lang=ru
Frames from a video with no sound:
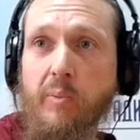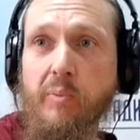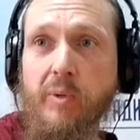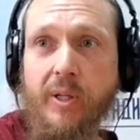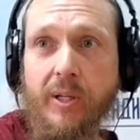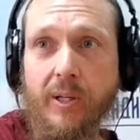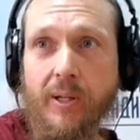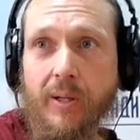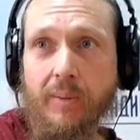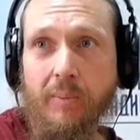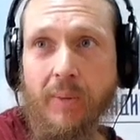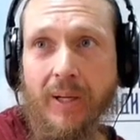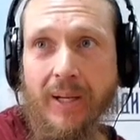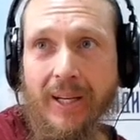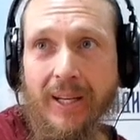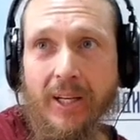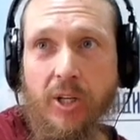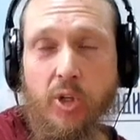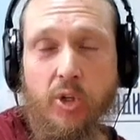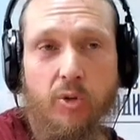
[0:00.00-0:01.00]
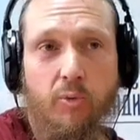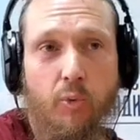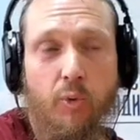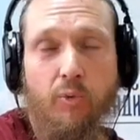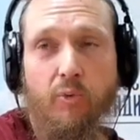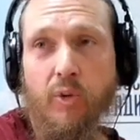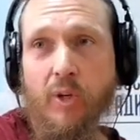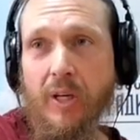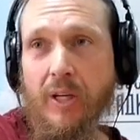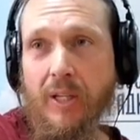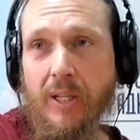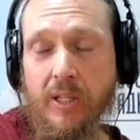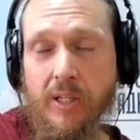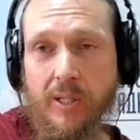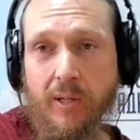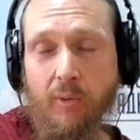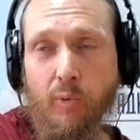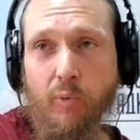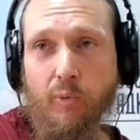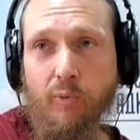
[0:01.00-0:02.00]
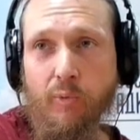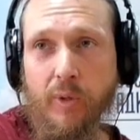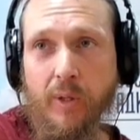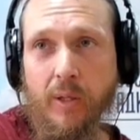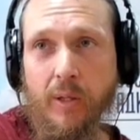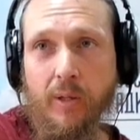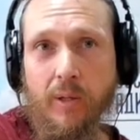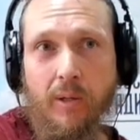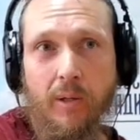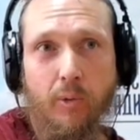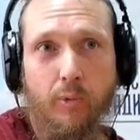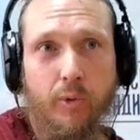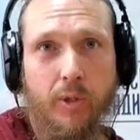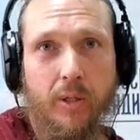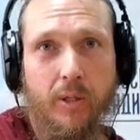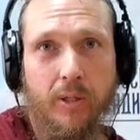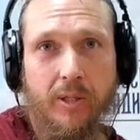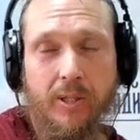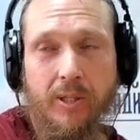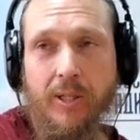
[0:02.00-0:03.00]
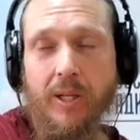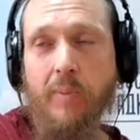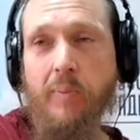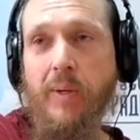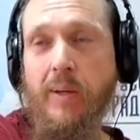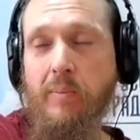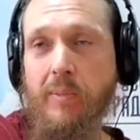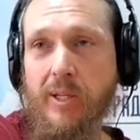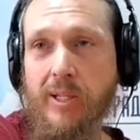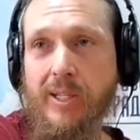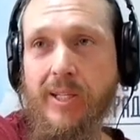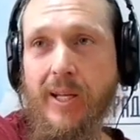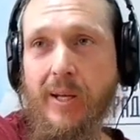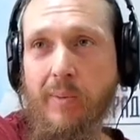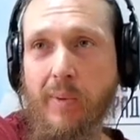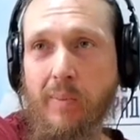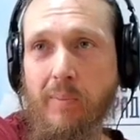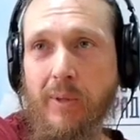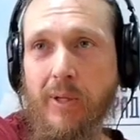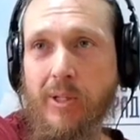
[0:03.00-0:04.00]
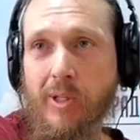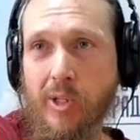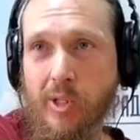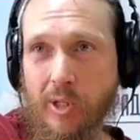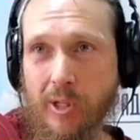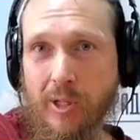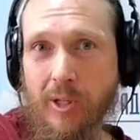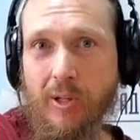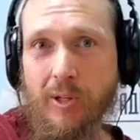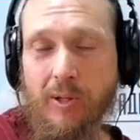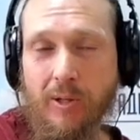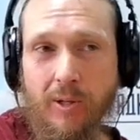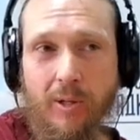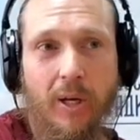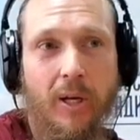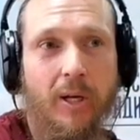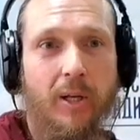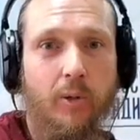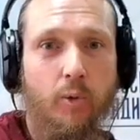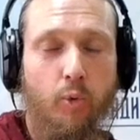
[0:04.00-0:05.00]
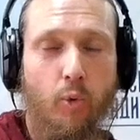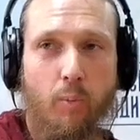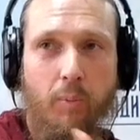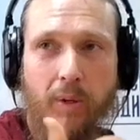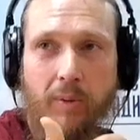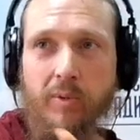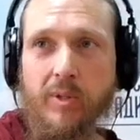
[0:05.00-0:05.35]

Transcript: делом, угу. живут в радости, в любви. Люди с крепкими семьями, с э, добрым, угу.